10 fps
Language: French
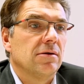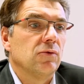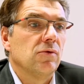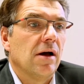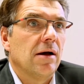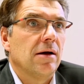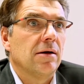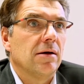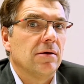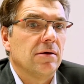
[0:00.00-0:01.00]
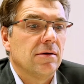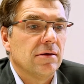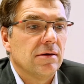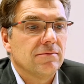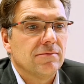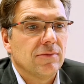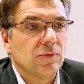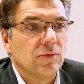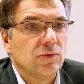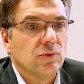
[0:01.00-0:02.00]
où là,
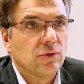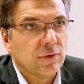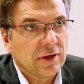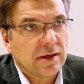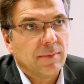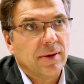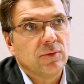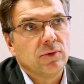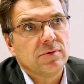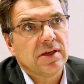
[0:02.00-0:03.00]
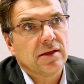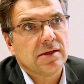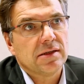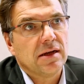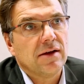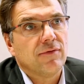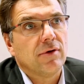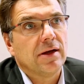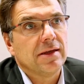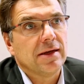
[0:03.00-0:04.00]
nous devons être capables de nous adresser à la
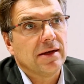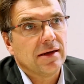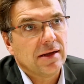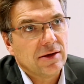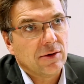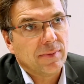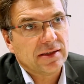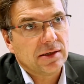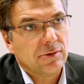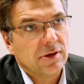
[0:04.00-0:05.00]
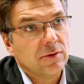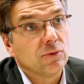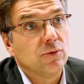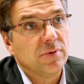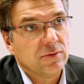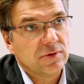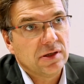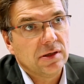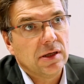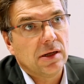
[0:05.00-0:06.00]
fois à des clients particuliers, donc du
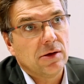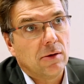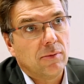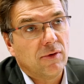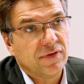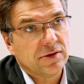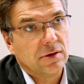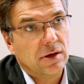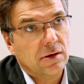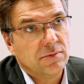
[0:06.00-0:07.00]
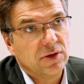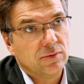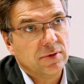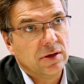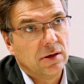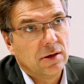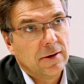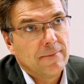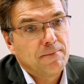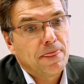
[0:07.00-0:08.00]
B2C, des clients professionnels, B2B,
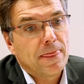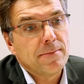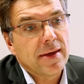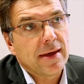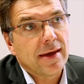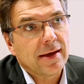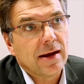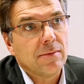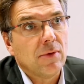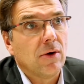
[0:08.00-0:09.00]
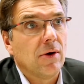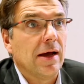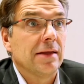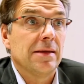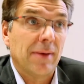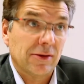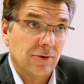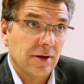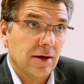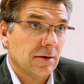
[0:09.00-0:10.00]
mais également à des
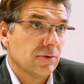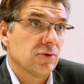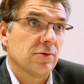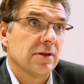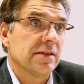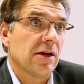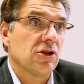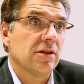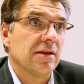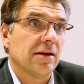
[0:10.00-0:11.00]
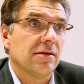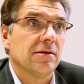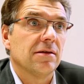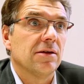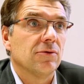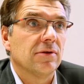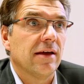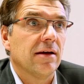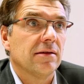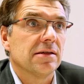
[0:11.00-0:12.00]
partenaires, que ce soit des architectes, des
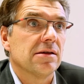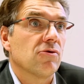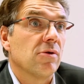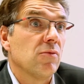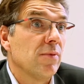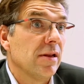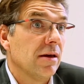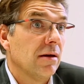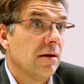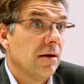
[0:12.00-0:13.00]
notaires, des agents immobiliers,